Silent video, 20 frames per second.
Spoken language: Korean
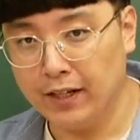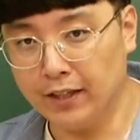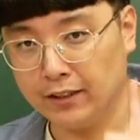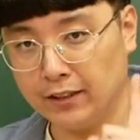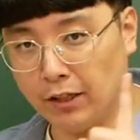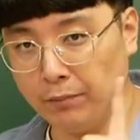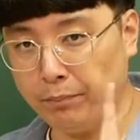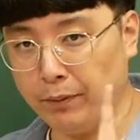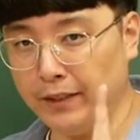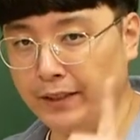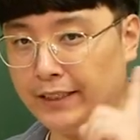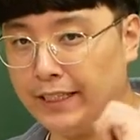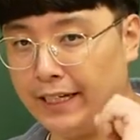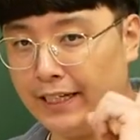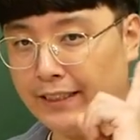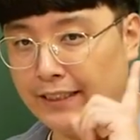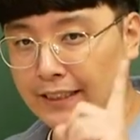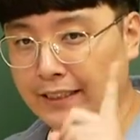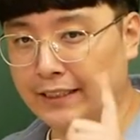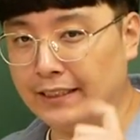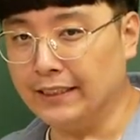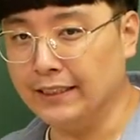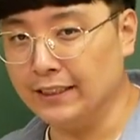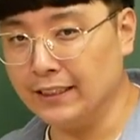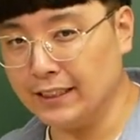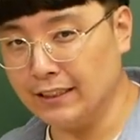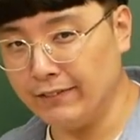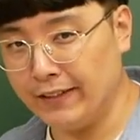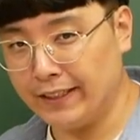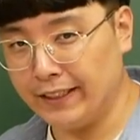첫 번째, 이
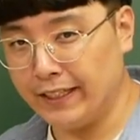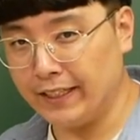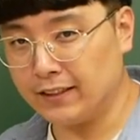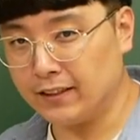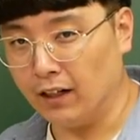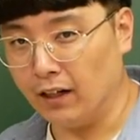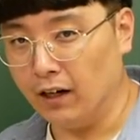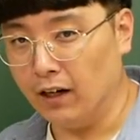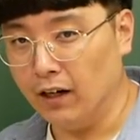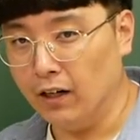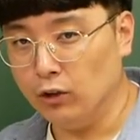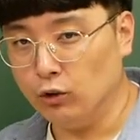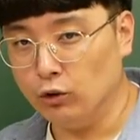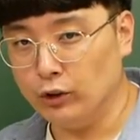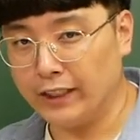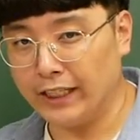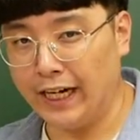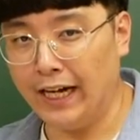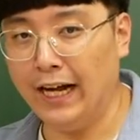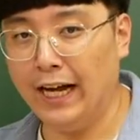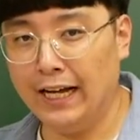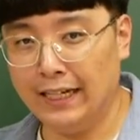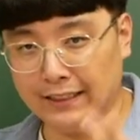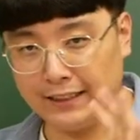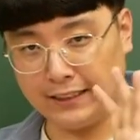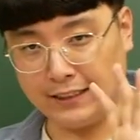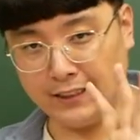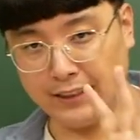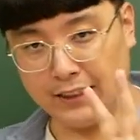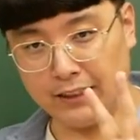등급에 대해서 우리가
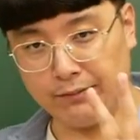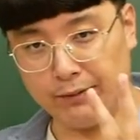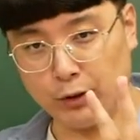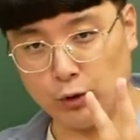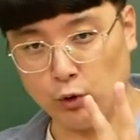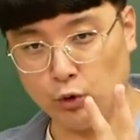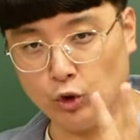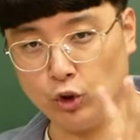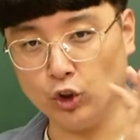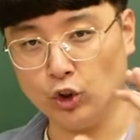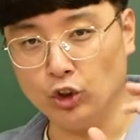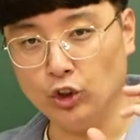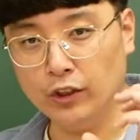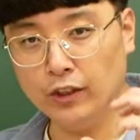등급의 종류,